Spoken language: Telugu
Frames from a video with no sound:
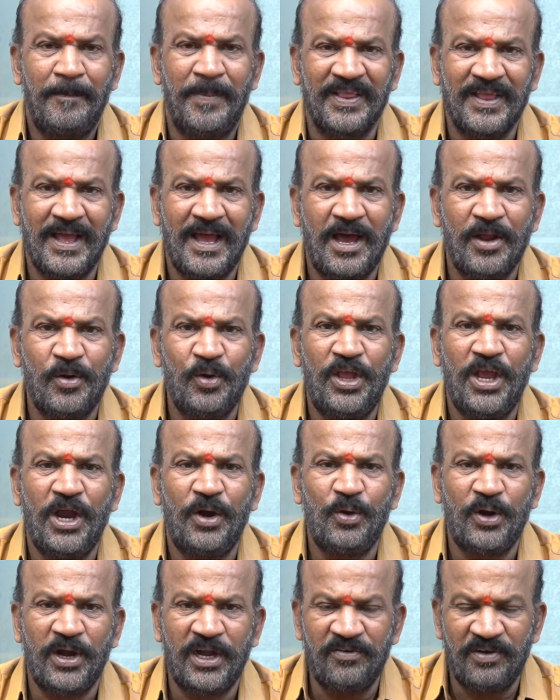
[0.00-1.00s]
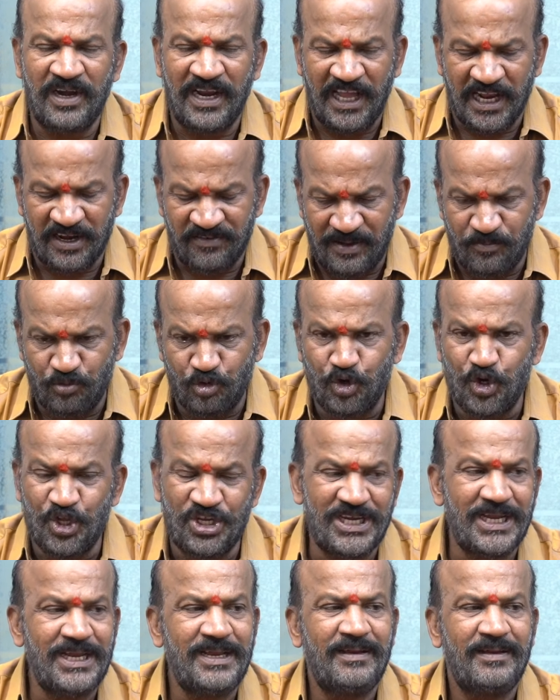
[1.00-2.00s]
పదహారు ఏడు రెండు వేల ఇరవై మూడు
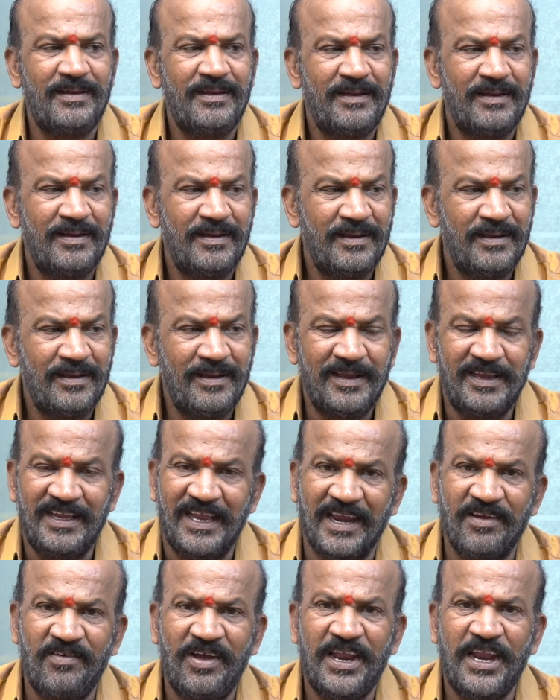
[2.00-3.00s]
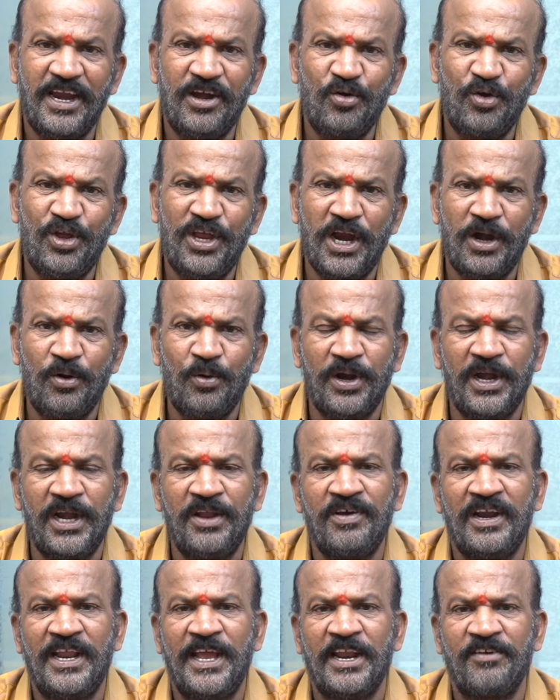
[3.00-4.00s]
నుంచి ఇరవై రెండు ఏడు
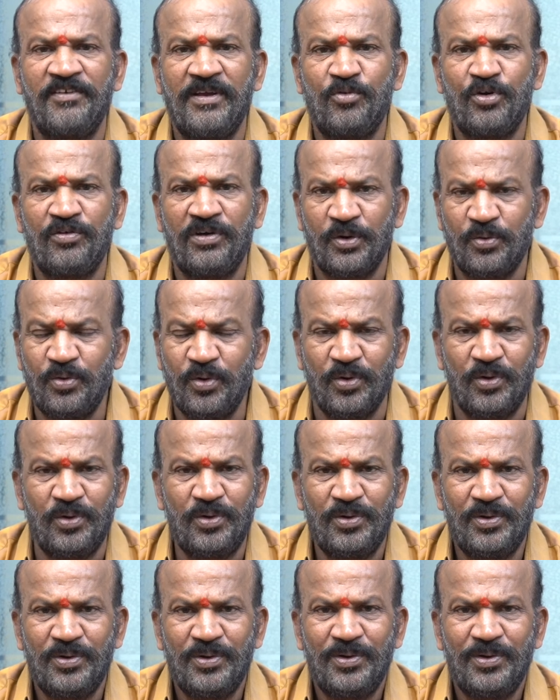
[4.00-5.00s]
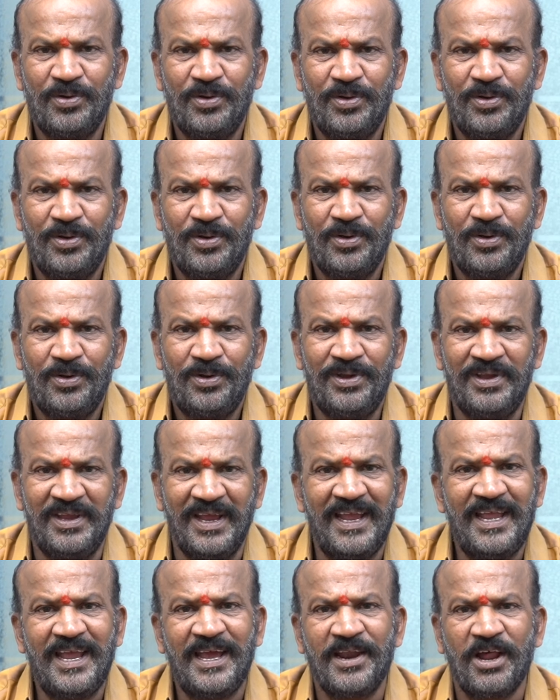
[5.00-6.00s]
రెండు వేల ఇరవై మూడు వరకు
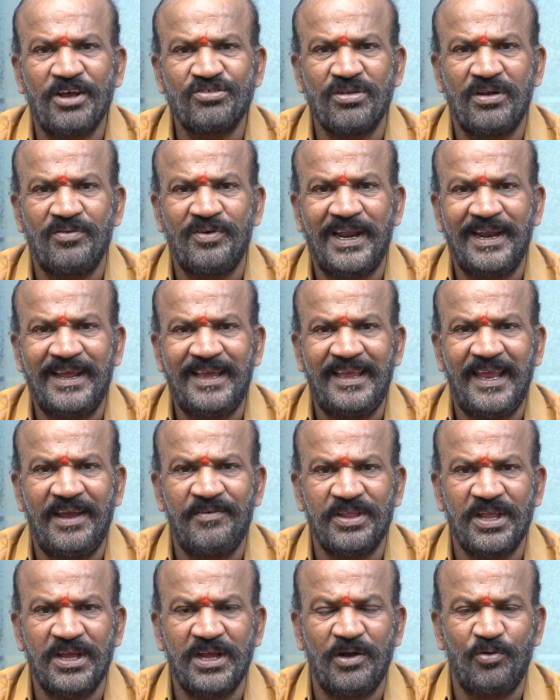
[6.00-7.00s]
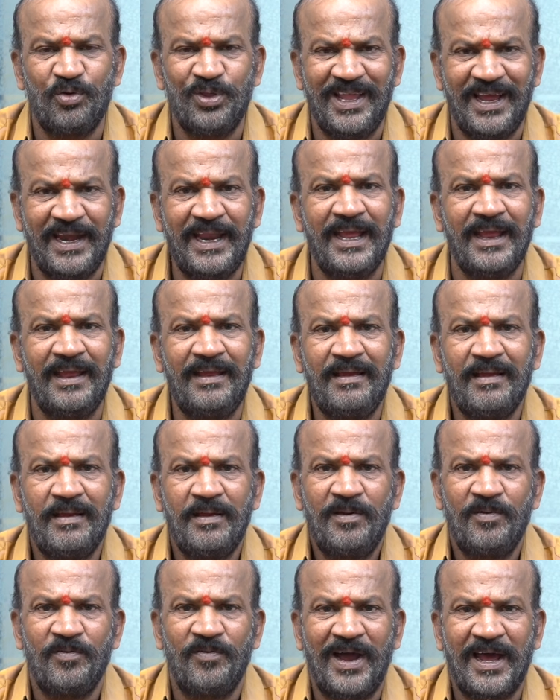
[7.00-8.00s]
ఏ ఏ రాసుల వారికి ఏ విధంగా ఉంది అని
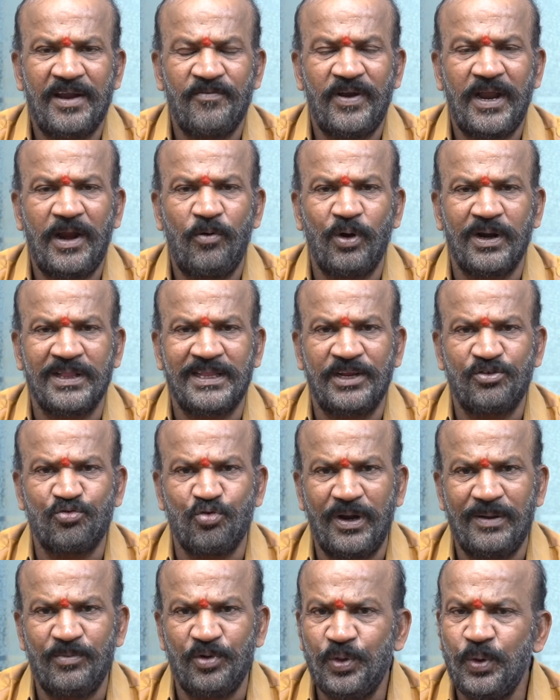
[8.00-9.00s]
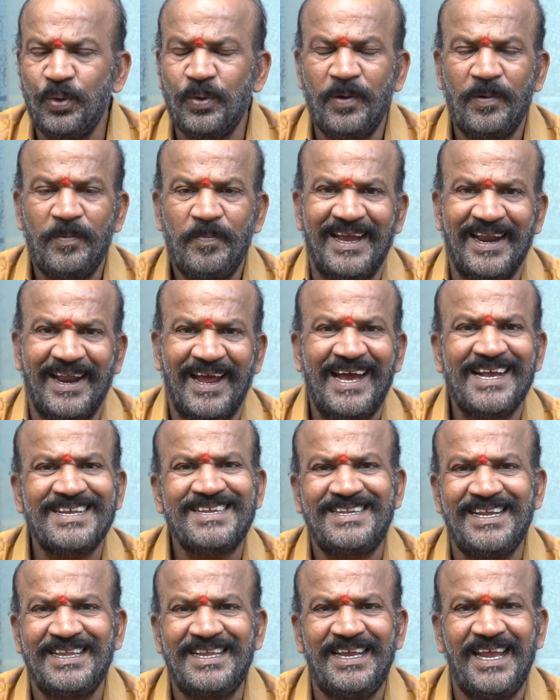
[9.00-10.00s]
వారఫలాలు ఒక తెలుసుకునే ముందు
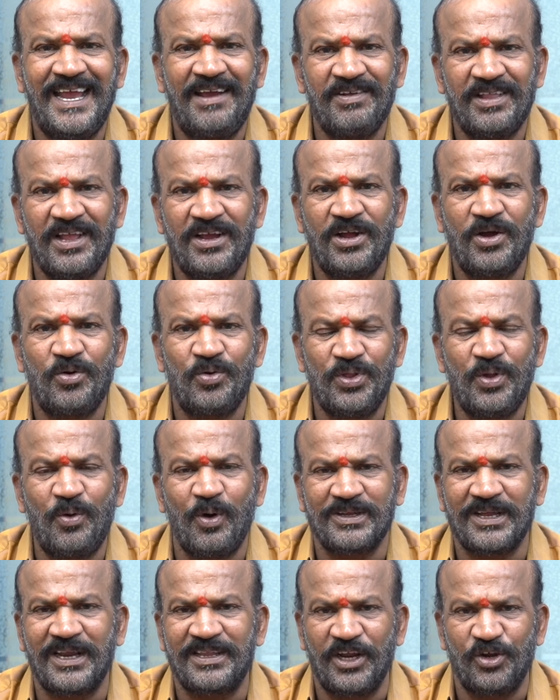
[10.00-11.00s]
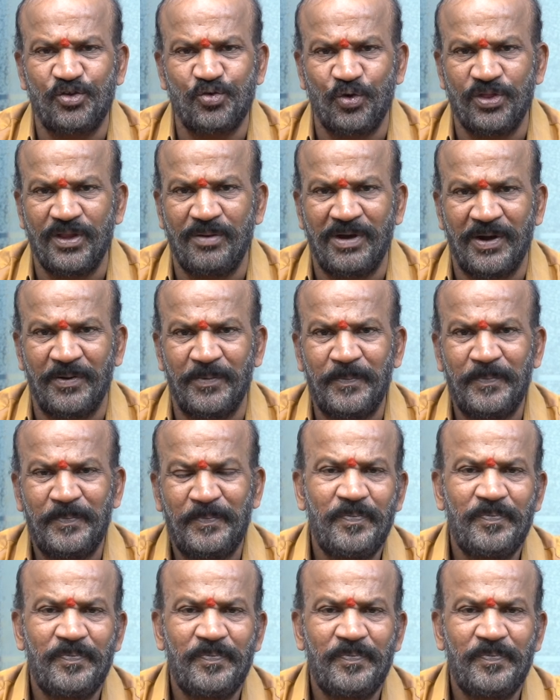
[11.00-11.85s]
గ్రహస్థితి ఏ విధంగా ఉందో ఒకసారి తెలుసుకుందాం మనం